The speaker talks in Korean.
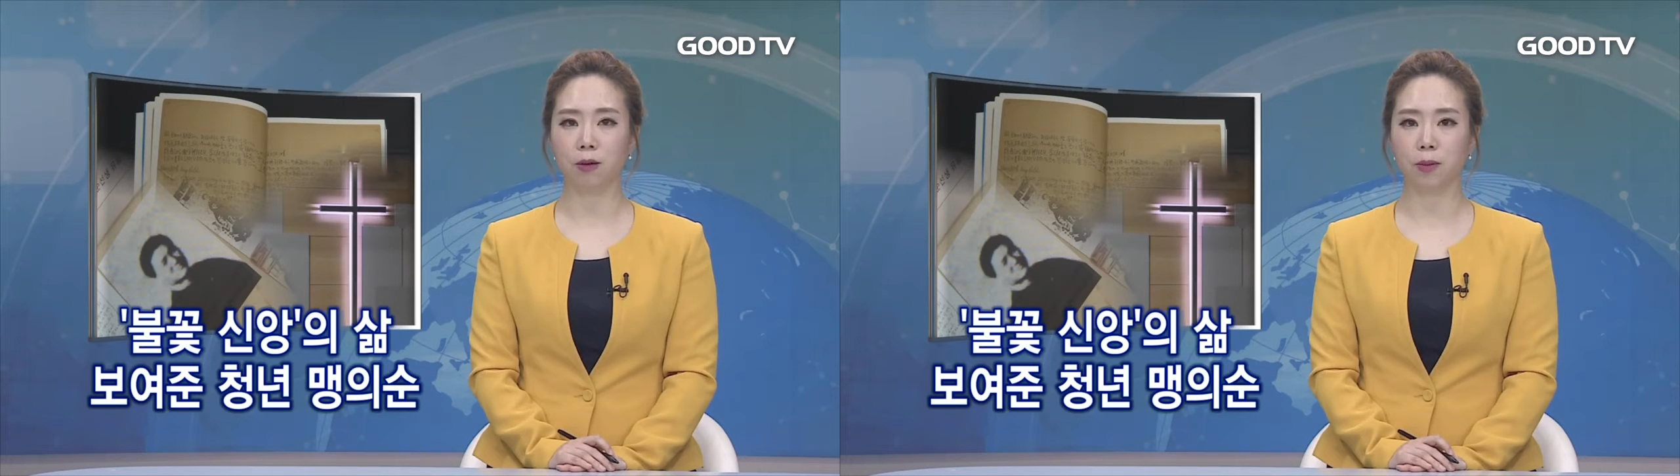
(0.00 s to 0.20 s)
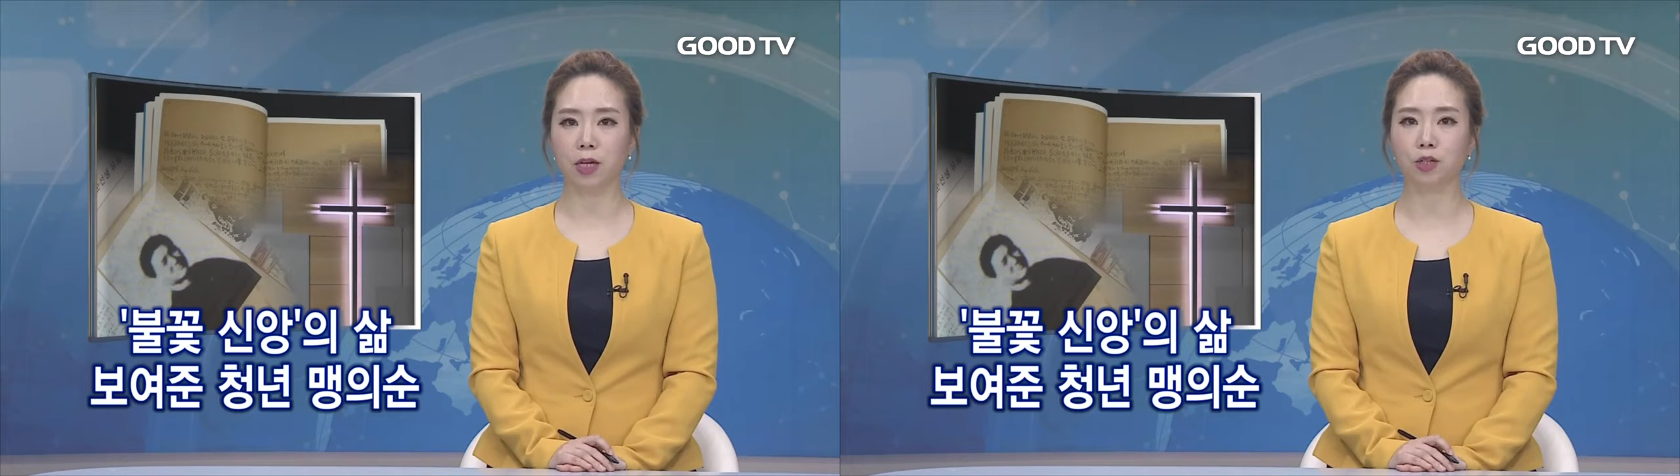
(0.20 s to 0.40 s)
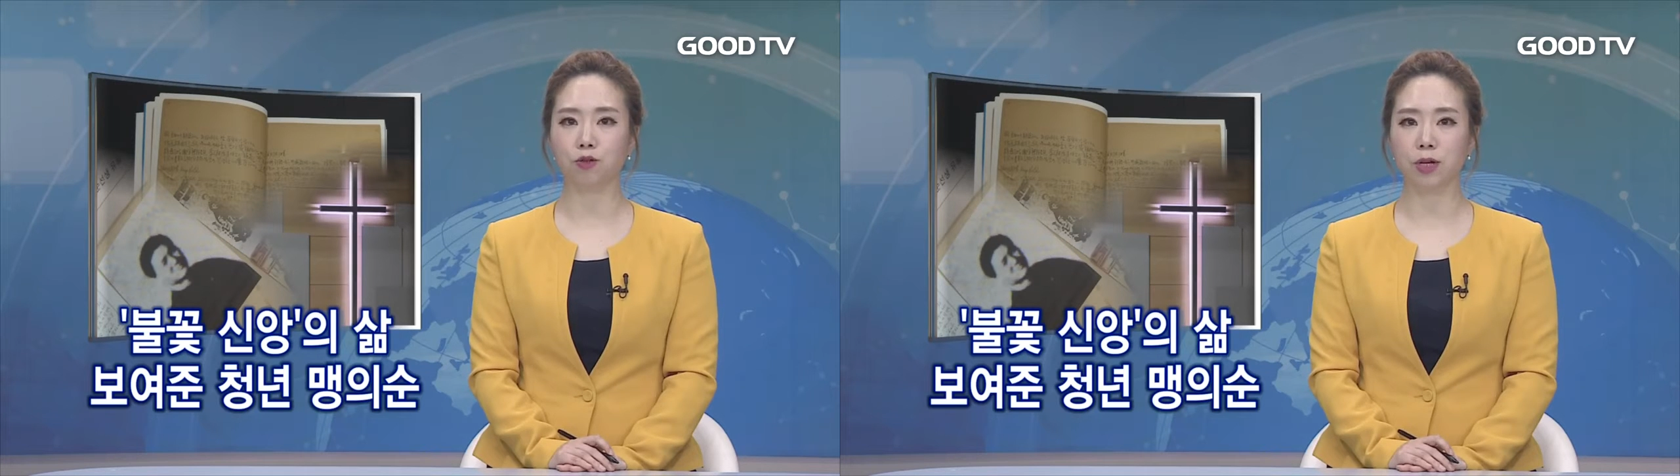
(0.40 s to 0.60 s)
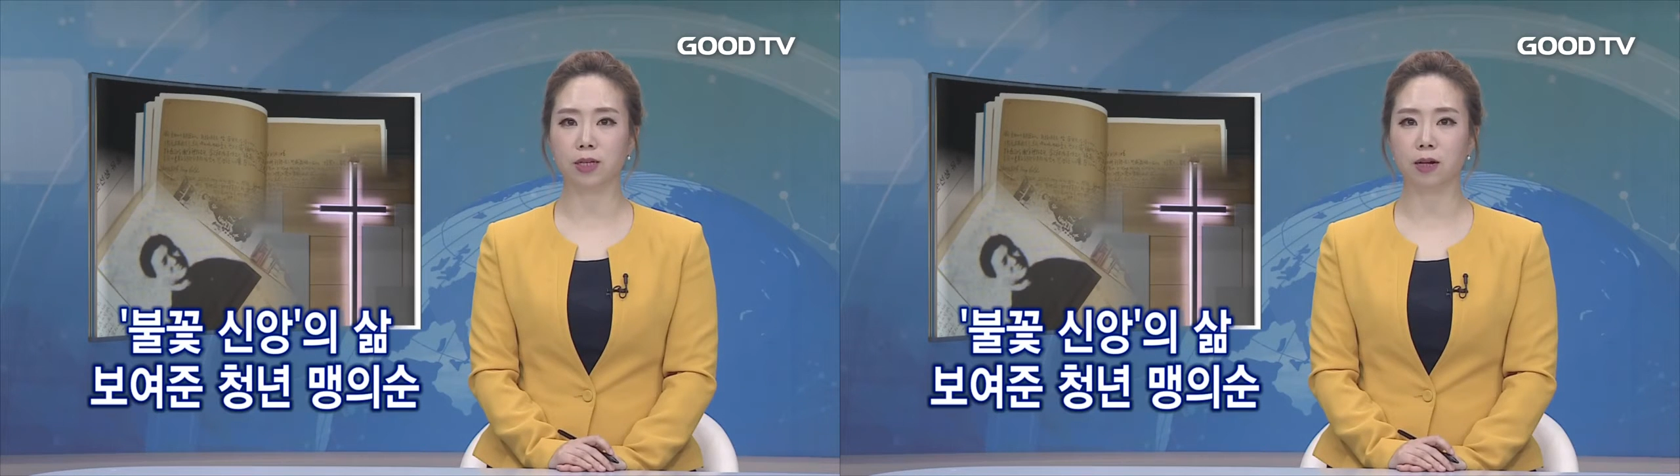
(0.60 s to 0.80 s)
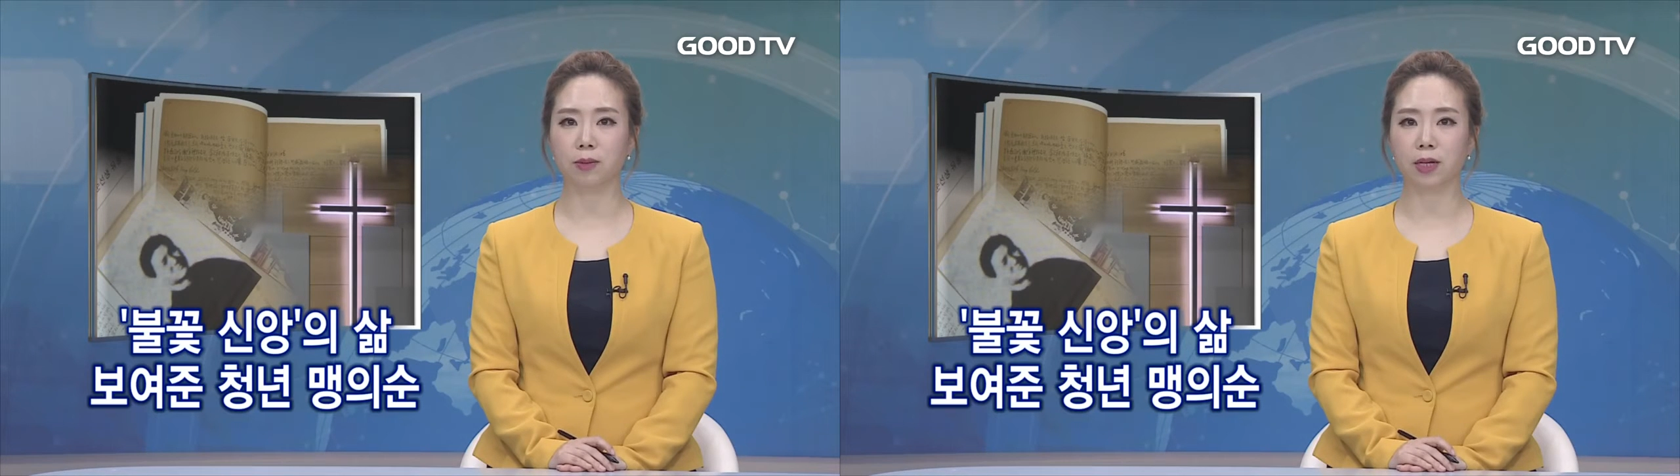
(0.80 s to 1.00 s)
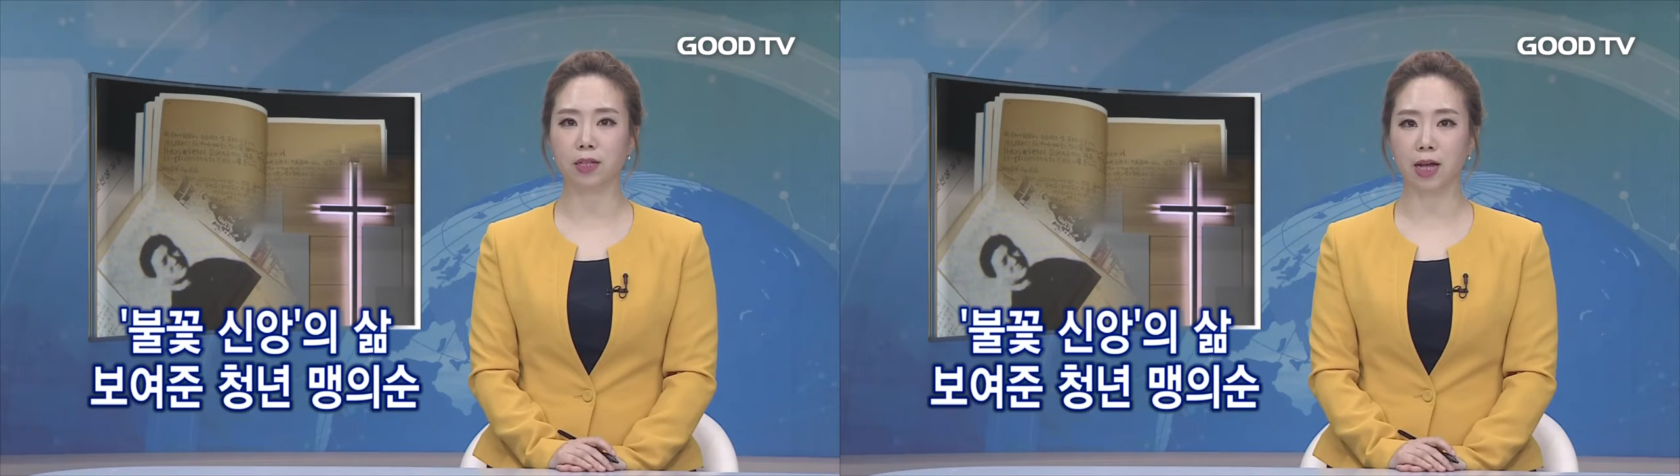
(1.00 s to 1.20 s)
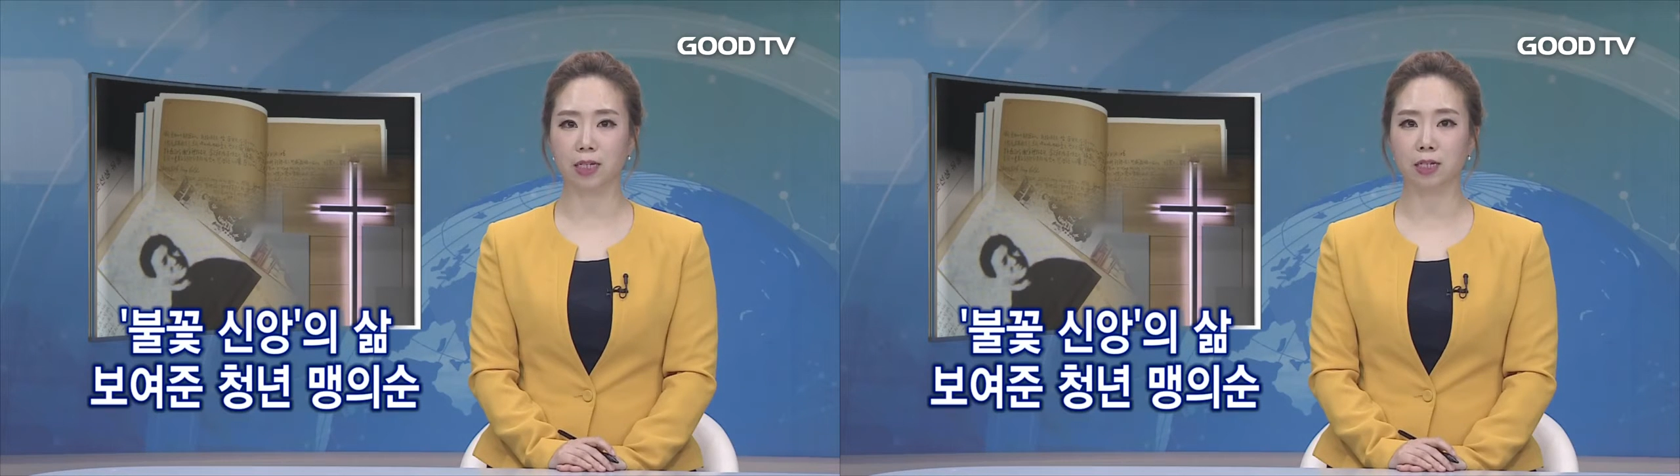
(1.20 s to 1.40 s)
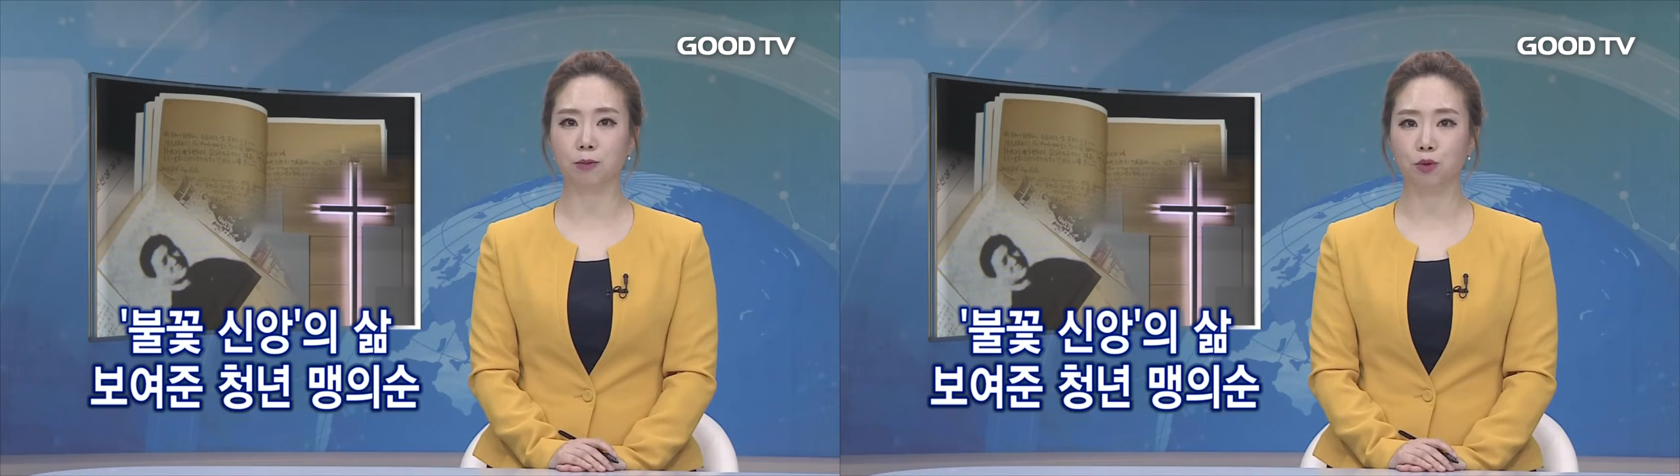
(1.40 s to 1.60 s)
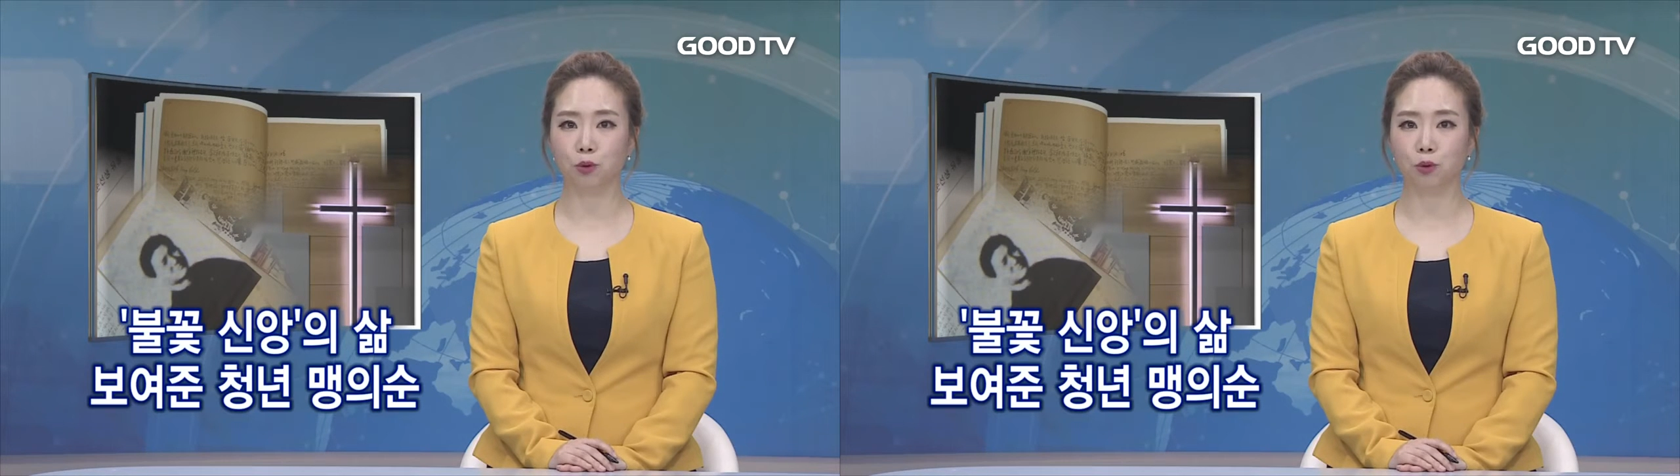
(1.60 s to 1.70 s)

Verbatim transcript: 맹희순의 삶이 다시금